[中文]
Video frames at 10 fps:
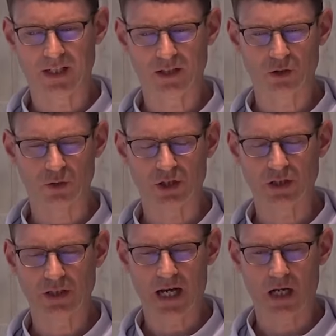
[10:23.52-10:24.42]
天主
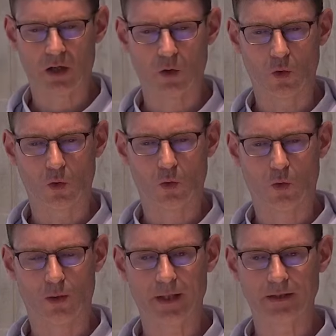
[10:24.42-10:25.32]
知道
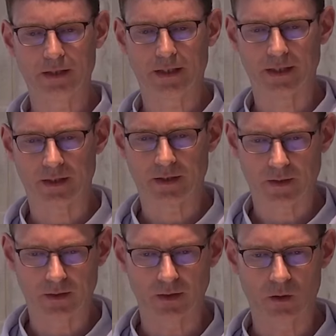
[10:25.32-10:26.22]
我们的
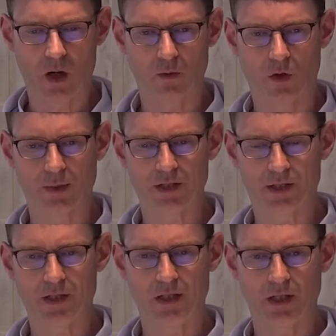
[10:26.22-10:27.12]
渴望，我们
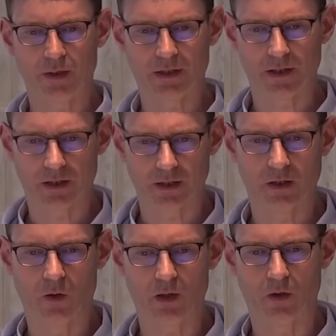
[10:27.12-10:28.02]
心里面的
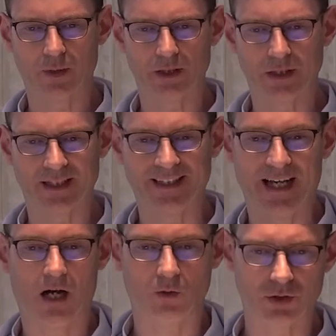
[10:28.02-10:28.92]
渴望，我们的
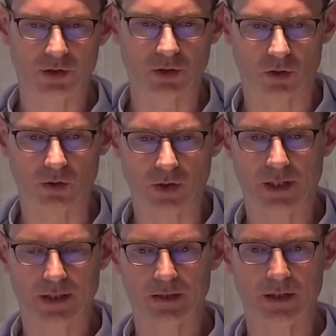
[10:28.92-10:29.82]
要求，
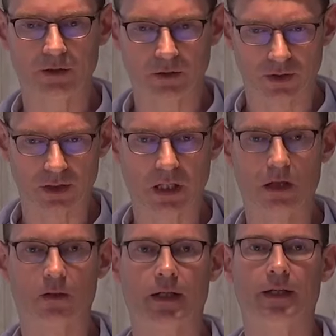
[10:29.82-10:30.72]
天主知
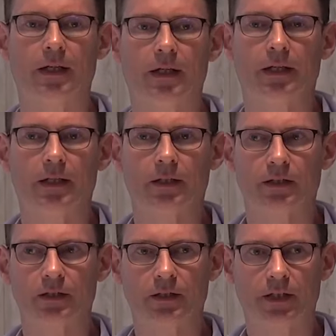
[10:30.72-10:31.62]
道了。可
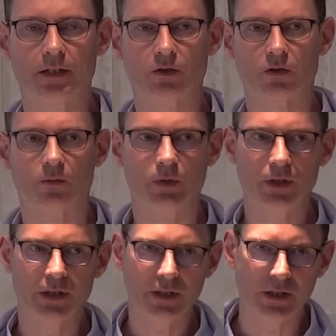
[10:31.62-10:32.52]
是天主不
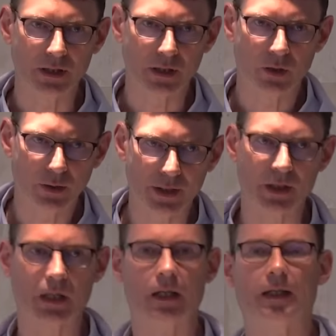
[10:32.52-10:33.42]
一定
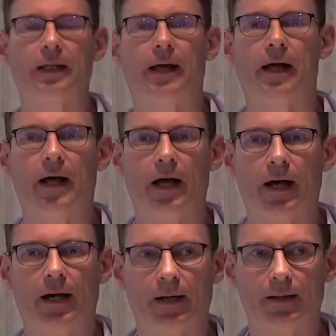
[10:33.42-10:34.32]
会，
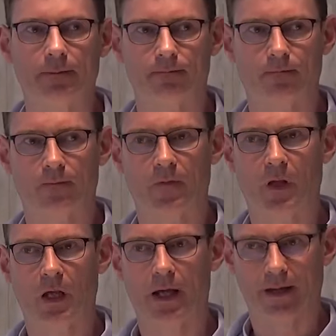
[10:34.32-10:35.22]
啊，
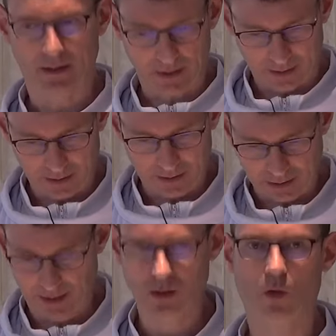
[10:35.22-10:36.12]
呃，
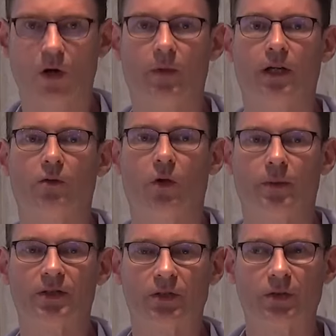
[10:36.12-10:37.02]
给我们我
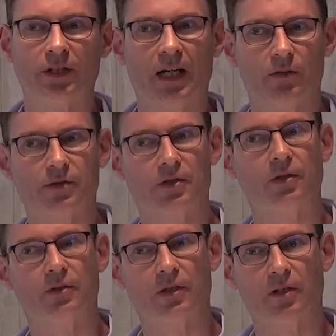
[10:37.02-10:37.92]
们所要
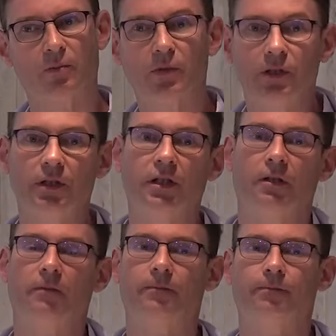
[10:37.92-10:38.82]
求的不一
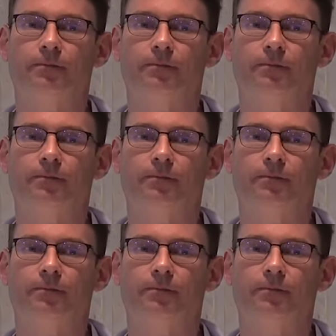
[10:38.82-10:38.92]
定，